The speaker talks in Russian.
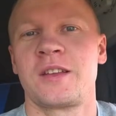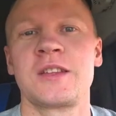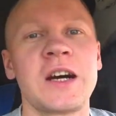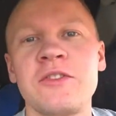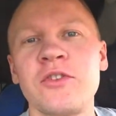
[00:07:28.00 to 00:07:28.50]

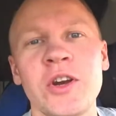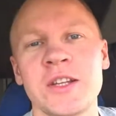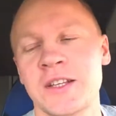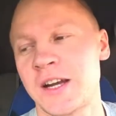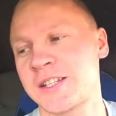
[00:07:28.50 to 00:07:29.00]

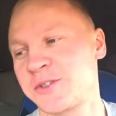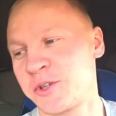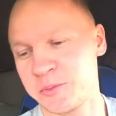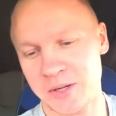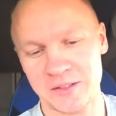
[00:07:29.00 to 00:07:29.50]
Доволен как
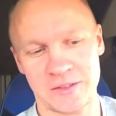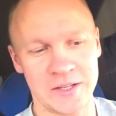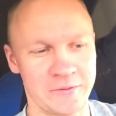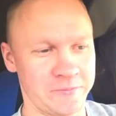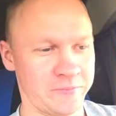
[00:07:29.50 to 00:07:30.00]
слон, братва.
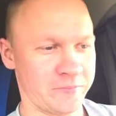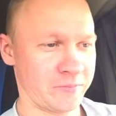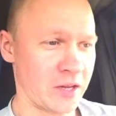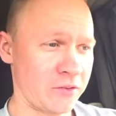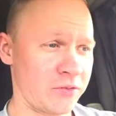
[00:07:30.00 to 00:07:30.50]

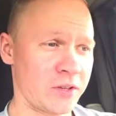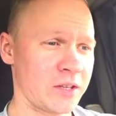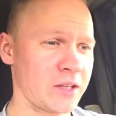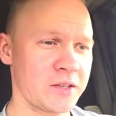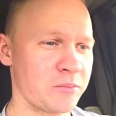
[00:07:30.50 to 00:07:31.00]

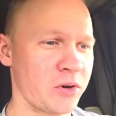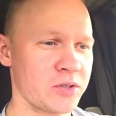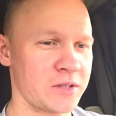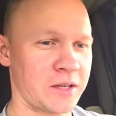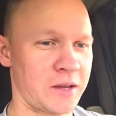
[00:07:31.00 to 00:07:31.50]
Офигеть,
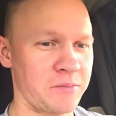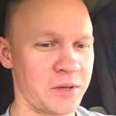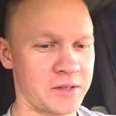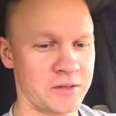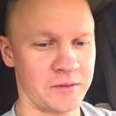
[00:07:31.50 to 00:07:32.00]
просто
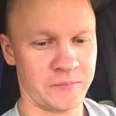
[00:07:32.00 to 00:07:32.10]
капец.